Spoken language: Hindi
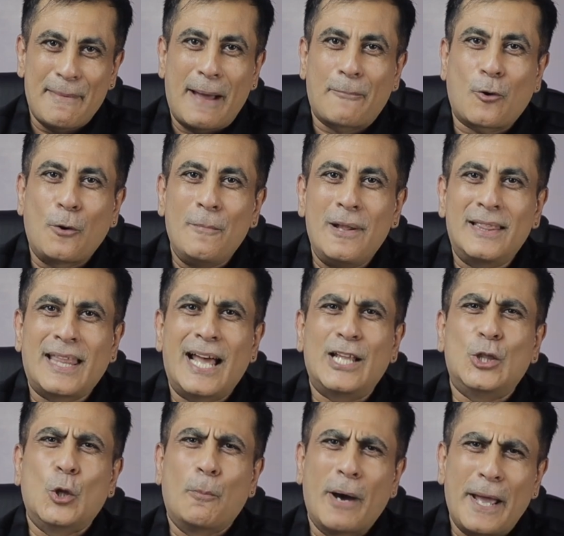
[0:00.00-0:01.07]
में आपको मिलता
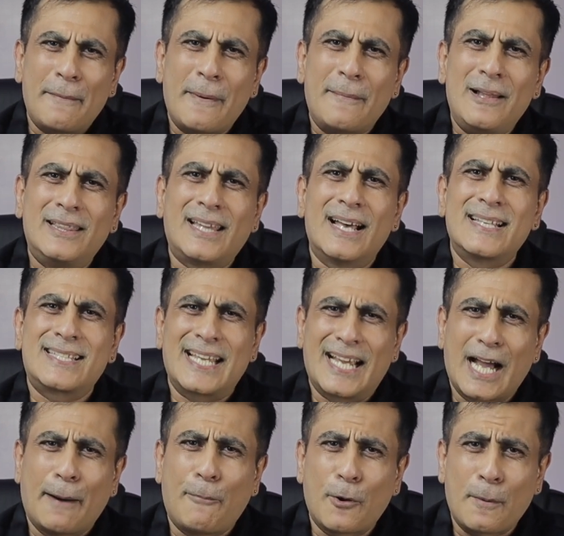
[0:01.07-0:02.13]
है दुबई में मिलता है
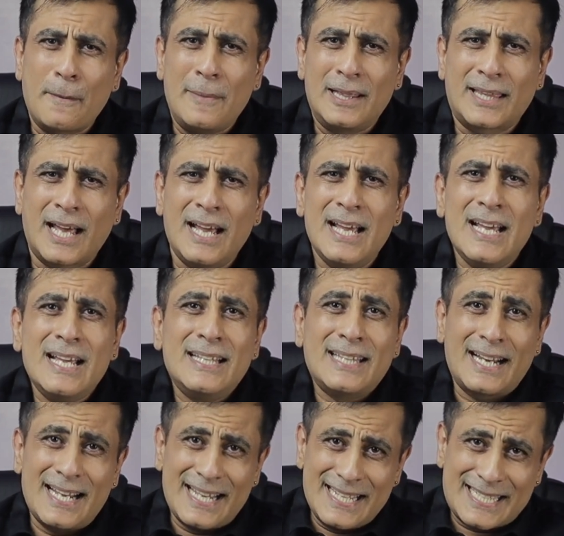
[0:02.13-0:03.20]
सिंगापुर में मिलता है
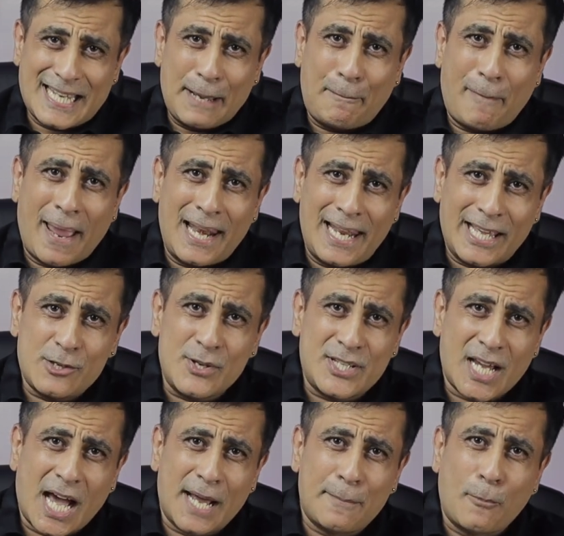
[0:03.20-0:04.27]
दैट इसके पहले के जो
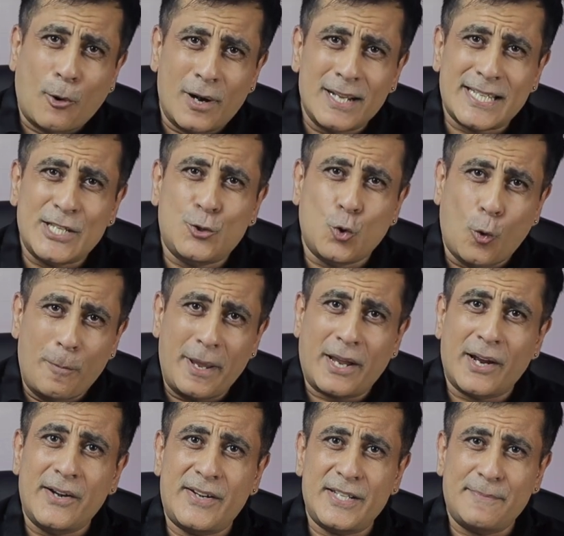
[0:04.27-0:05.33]
चार मॉडल के जो भी
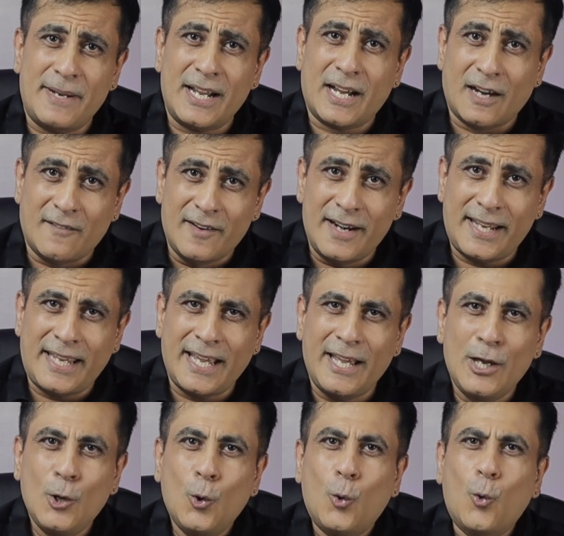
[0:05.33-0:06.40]
कंट्रीज मैंने कवर
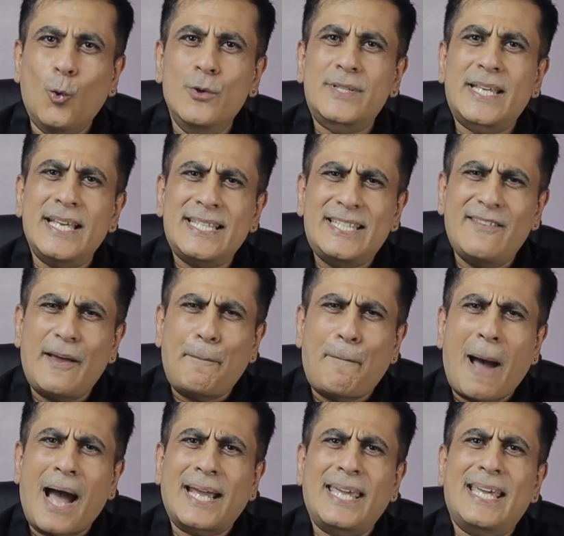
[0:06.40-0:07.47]
किए उसके सिवा
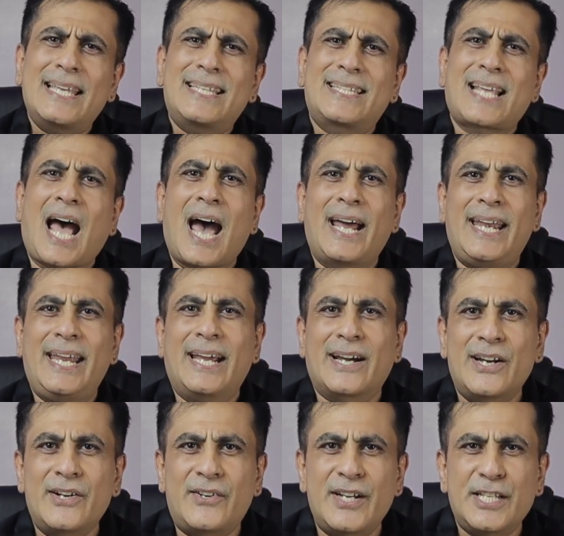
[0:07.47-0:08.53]
बाकी के सारी
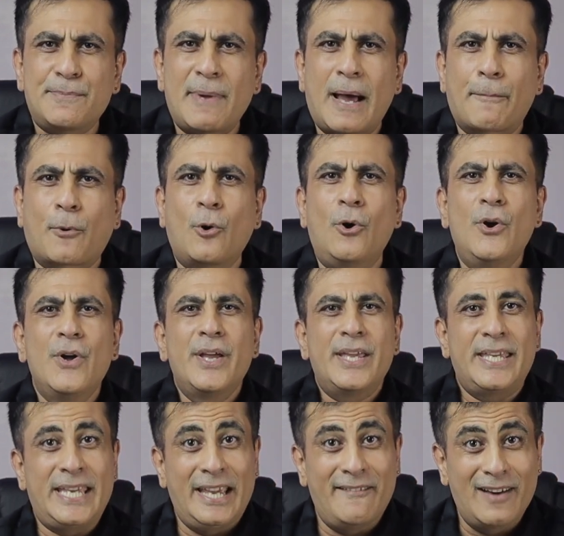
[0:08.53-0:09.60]
कंट्रीज में आपको
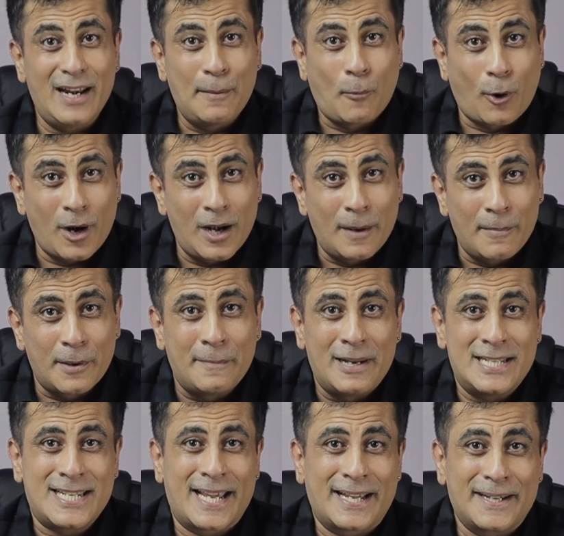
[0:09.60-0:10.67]
ये वाला मॉडल नंबर
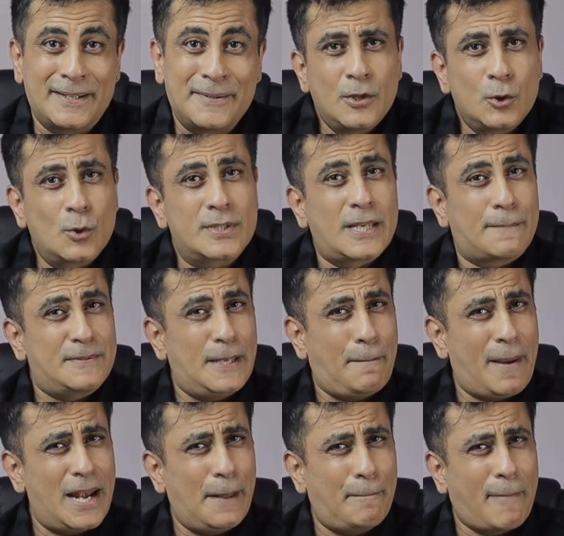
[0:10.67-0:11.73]
मिल जाएगा तो सबसे
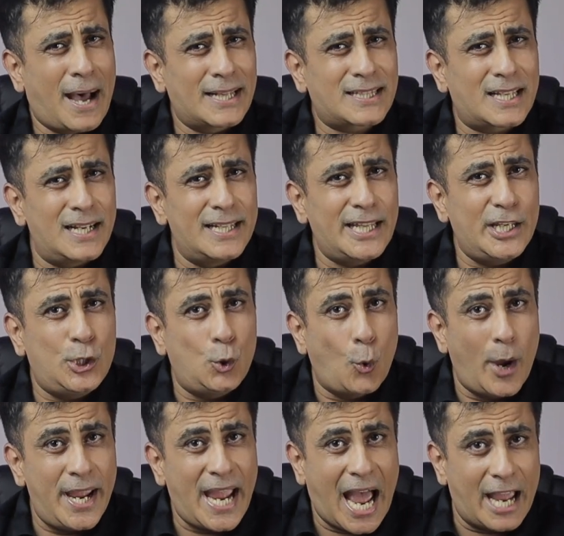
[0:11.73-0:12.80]
पहले बात कर लेते
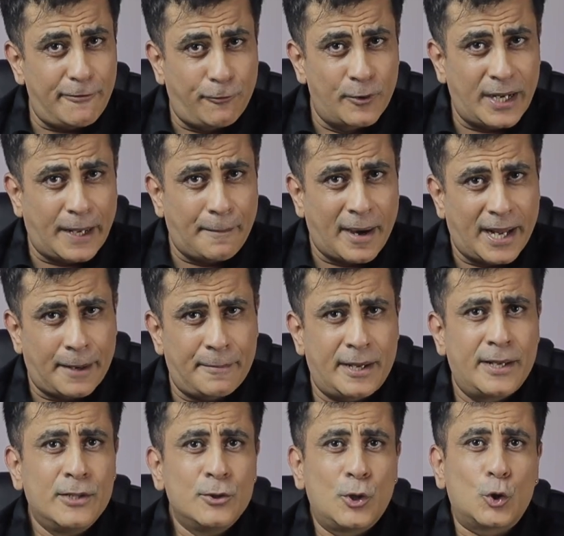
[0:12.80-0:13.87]
यू आई आईफोन के बारे
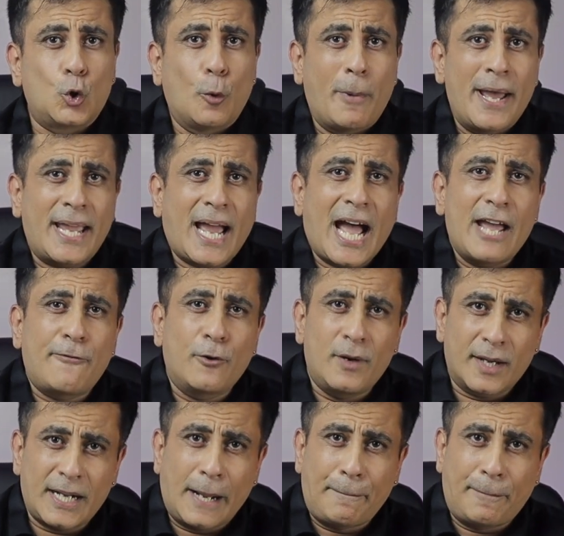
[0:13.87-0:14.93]
में तो दुबई का आईफोन
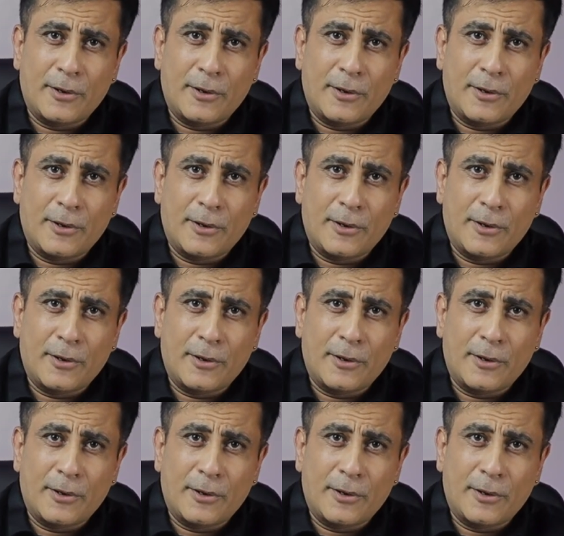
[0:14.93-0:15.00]
अगर आप